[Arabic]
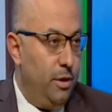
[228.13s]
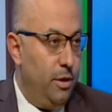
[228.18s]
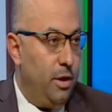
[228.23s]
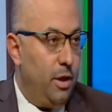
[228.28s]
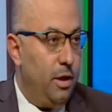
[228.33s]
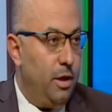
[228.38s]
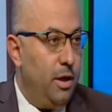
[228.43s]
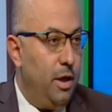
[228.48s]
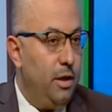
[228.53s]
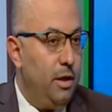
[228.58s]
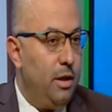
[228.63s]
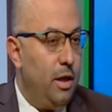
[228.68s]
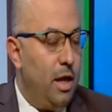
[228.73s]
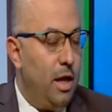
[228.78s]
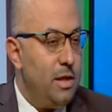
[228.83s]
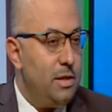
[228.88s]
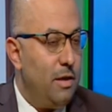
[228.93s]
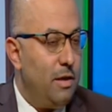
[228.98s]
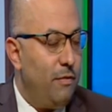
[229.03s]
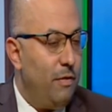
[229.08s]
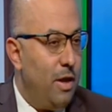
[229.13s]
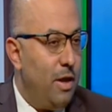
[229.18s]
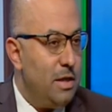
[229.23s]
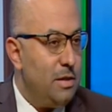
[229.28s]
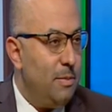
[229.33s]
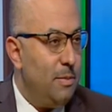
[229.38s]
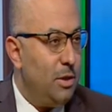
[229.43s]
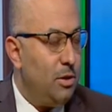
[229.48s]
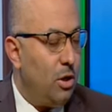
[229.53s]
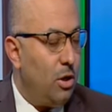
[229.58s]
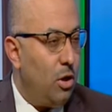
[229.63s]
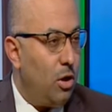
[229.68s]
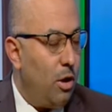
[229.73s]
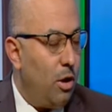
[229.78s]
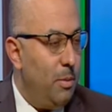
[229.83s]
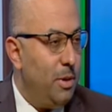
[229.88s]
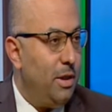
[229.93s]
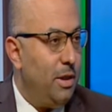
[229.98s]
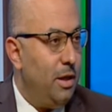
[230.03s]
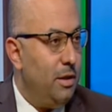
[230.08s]
يعني احنا للاسف الازمه
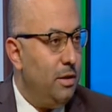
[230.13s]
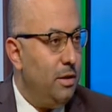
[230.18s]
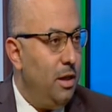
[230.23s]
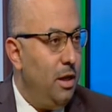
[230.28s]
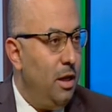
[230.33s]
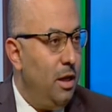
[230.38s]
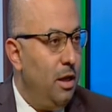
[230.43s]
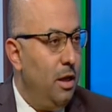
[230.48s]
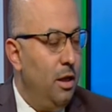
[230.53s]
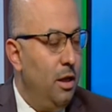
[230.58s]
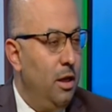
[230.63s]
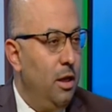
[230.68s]
تراكمت عندنا